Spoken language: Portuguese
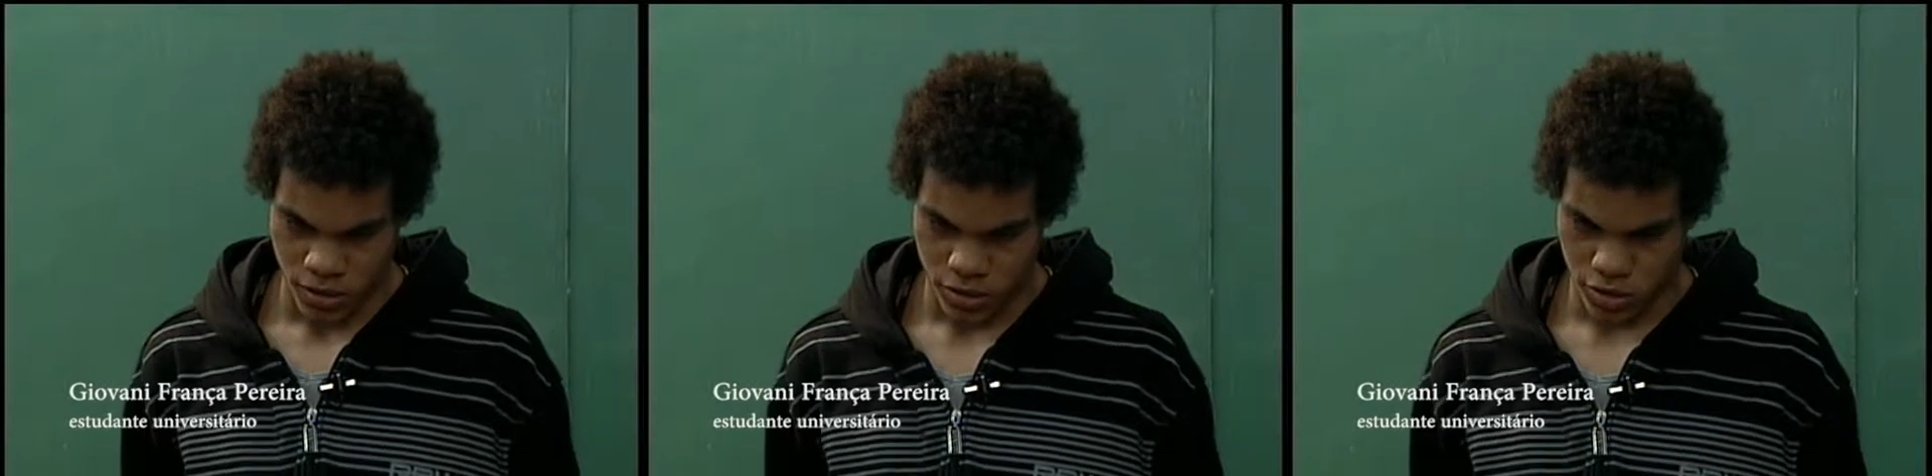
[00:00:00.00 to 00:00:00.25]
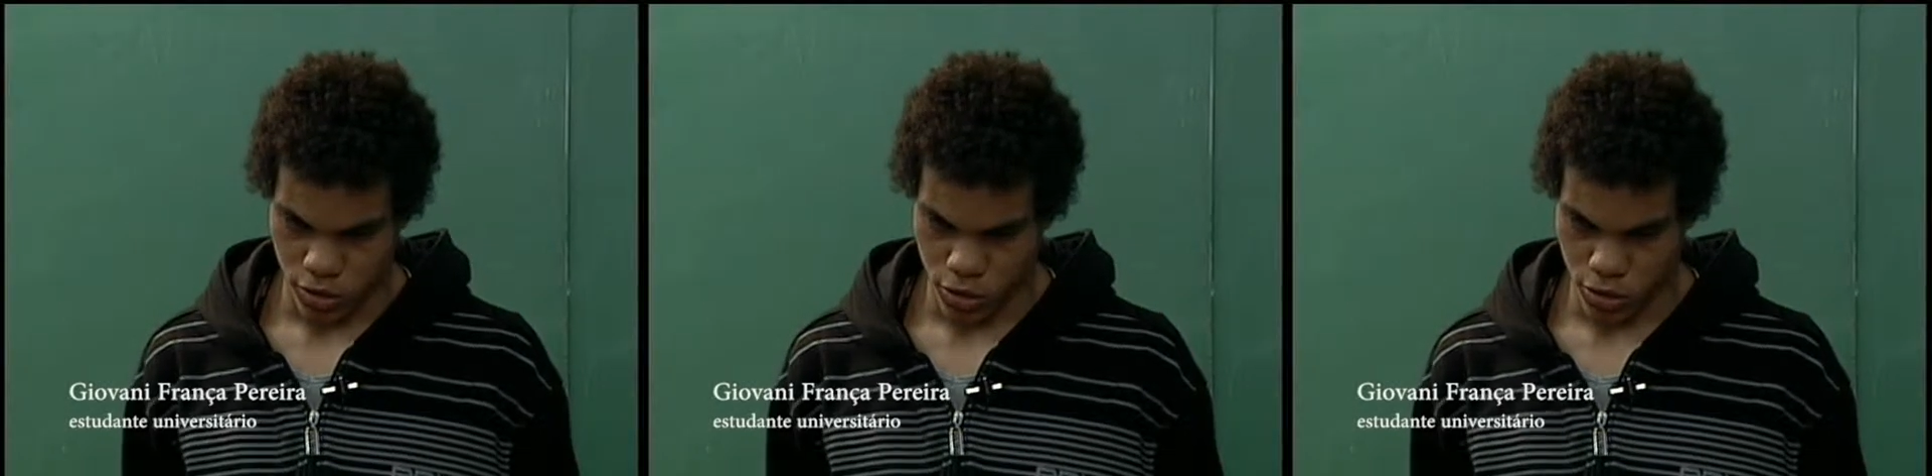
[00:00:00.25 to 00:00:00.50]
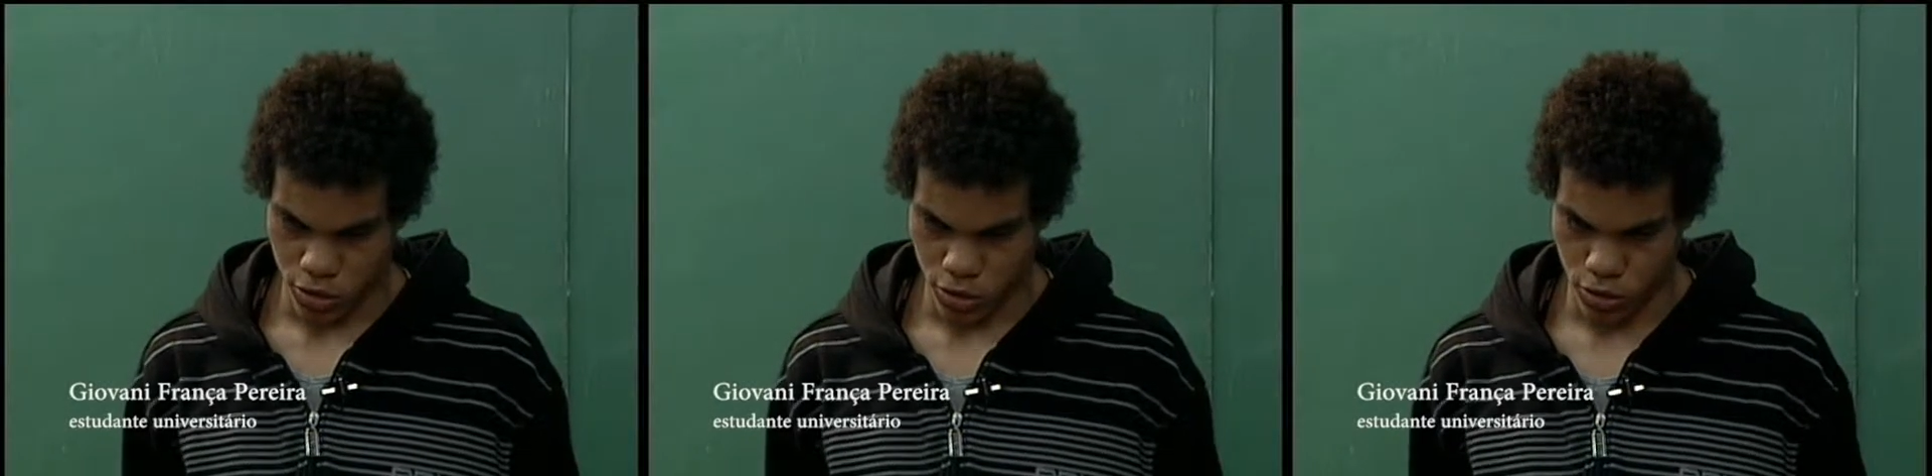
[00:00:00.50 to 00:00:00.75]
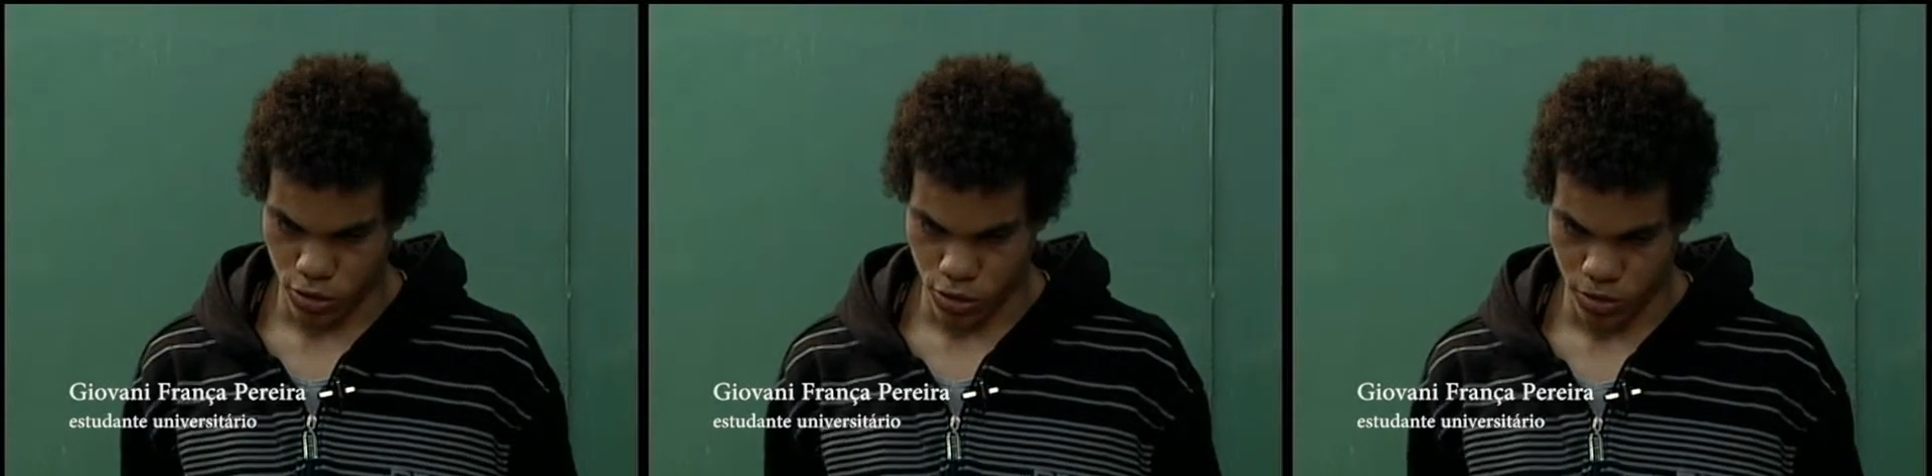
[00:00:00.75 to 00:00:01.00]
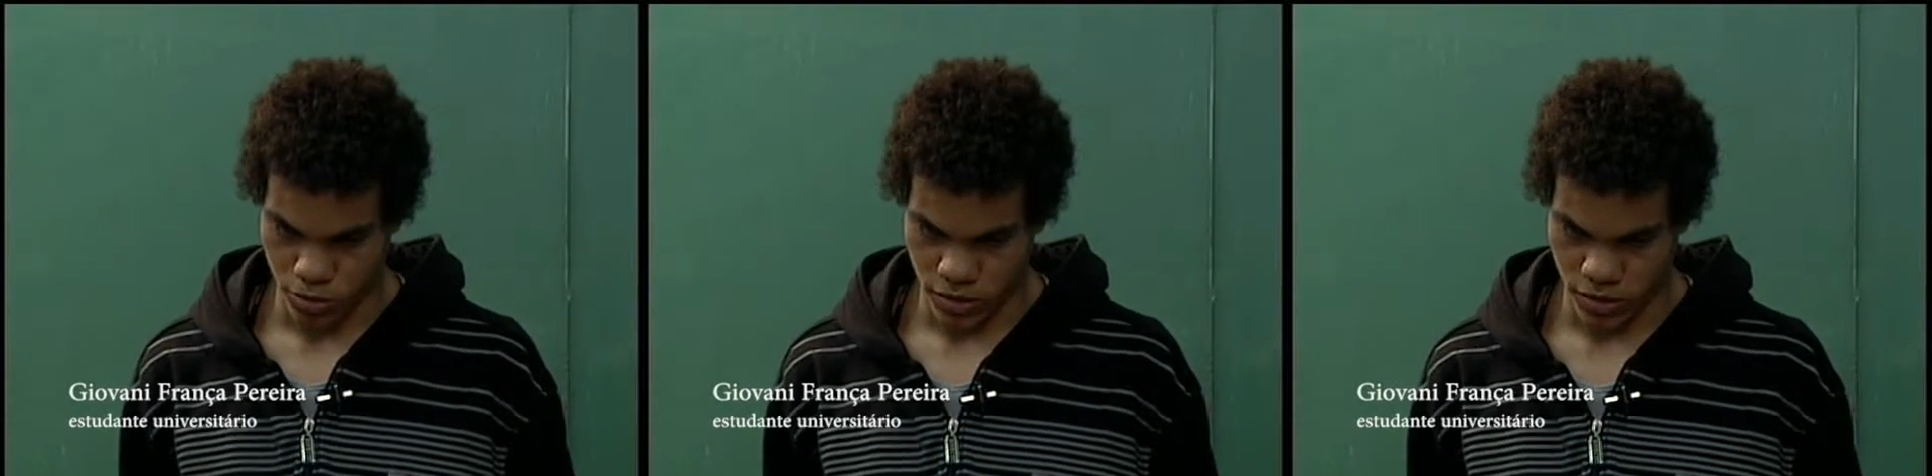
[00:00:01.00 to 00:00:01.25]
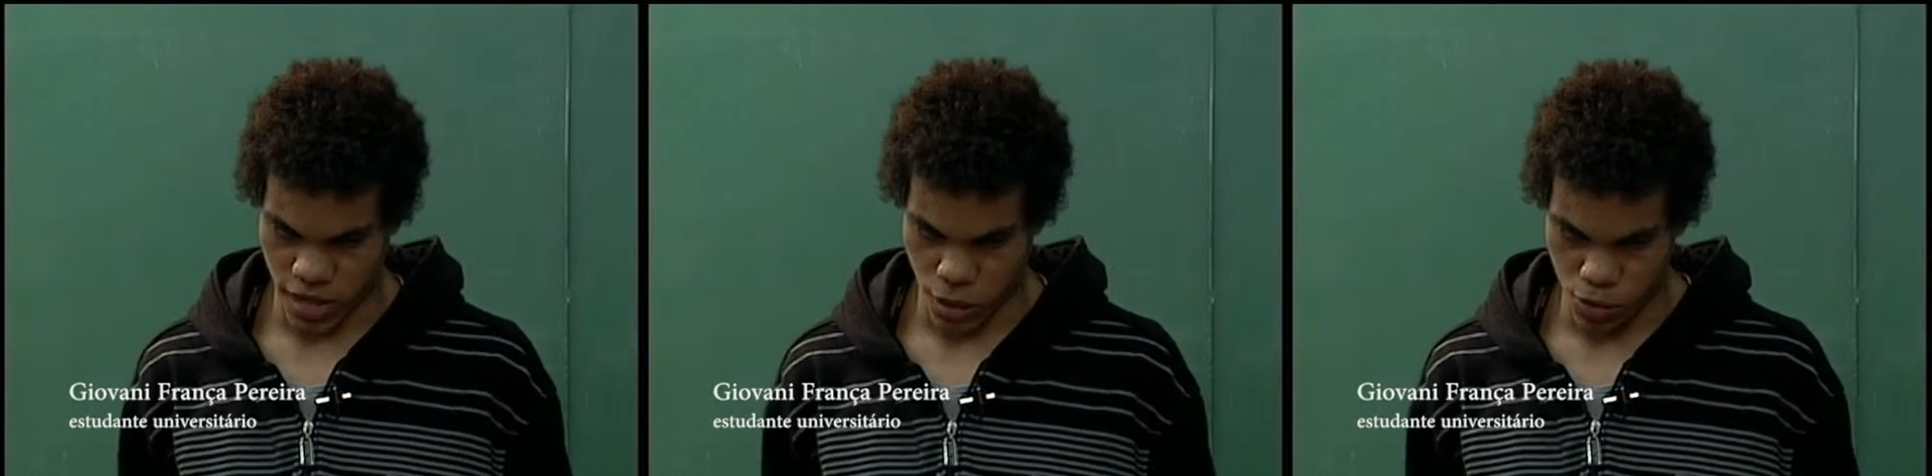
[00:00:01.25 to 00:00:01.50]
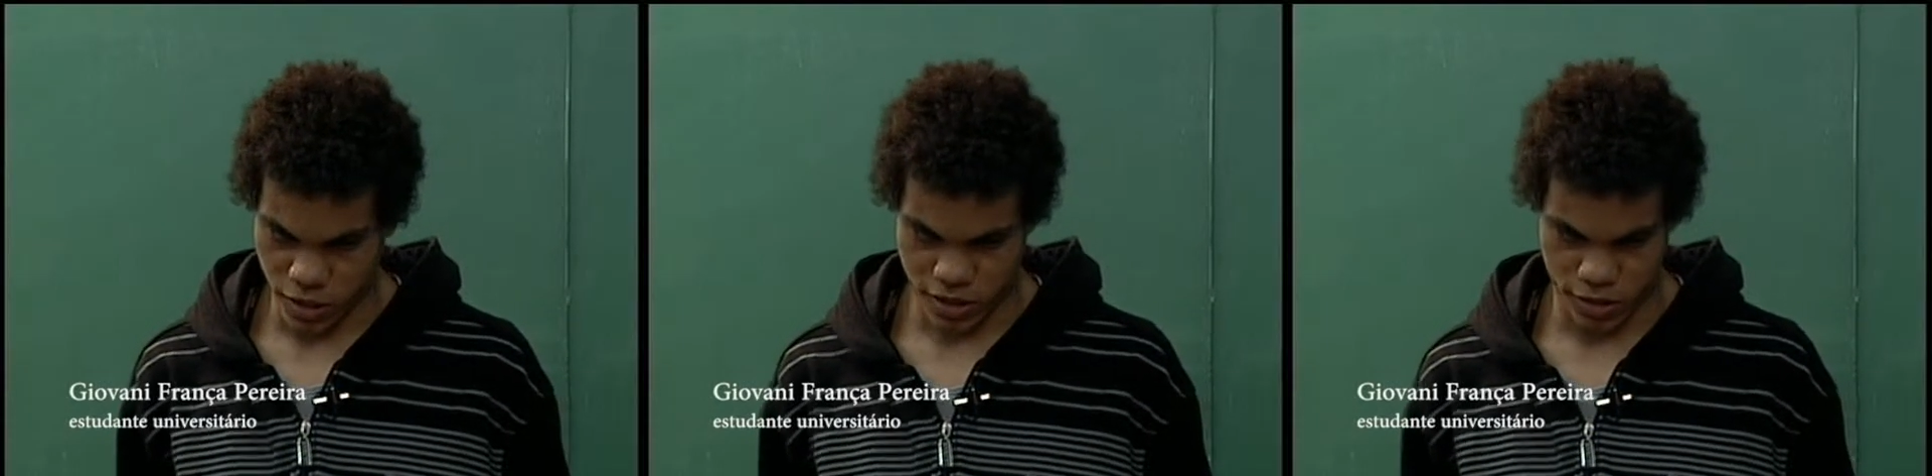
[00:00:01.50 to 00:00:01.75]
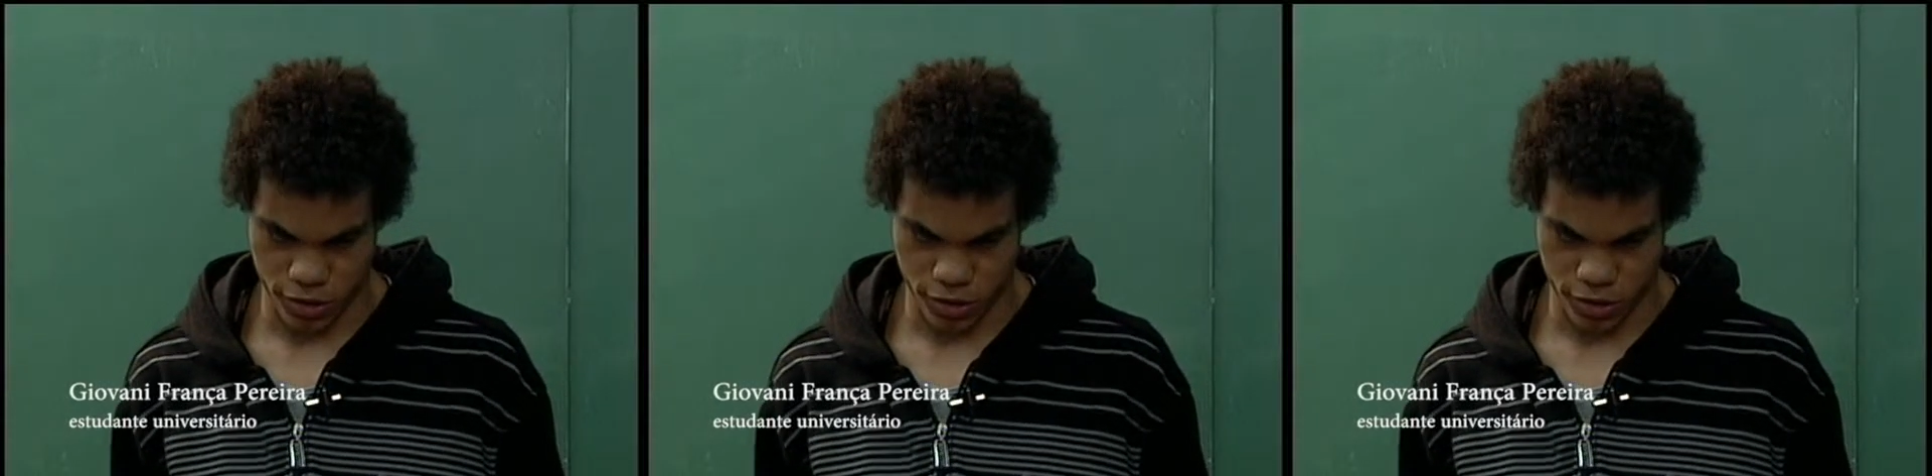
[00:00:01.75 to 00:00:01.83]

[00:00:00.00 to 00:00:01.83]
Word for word: estou na UX,